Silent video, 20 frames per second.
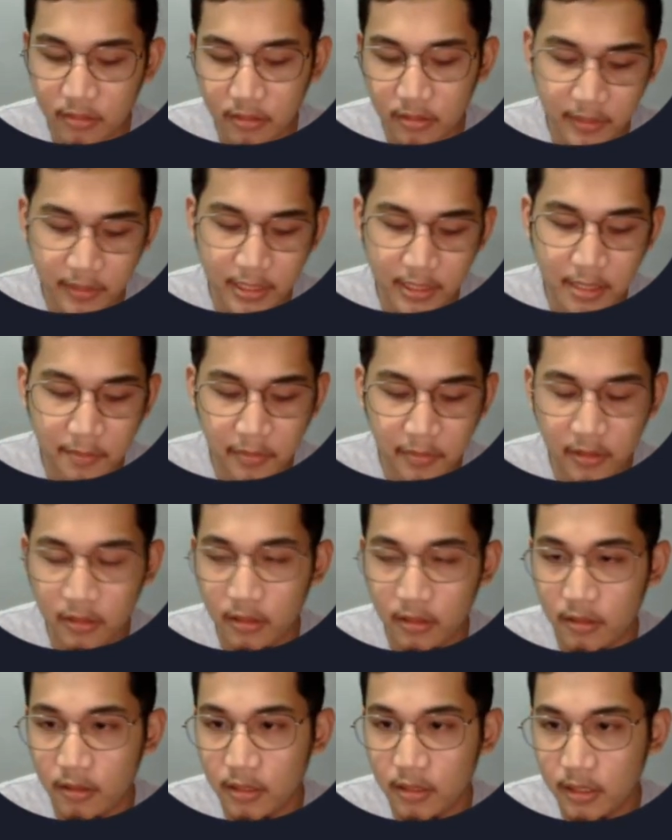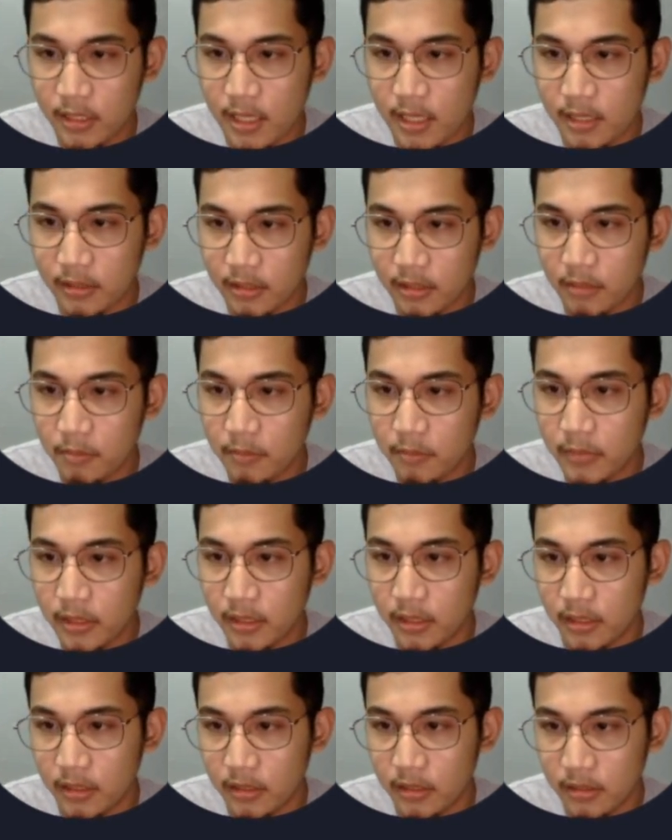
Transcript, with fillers: So, for example, contact number,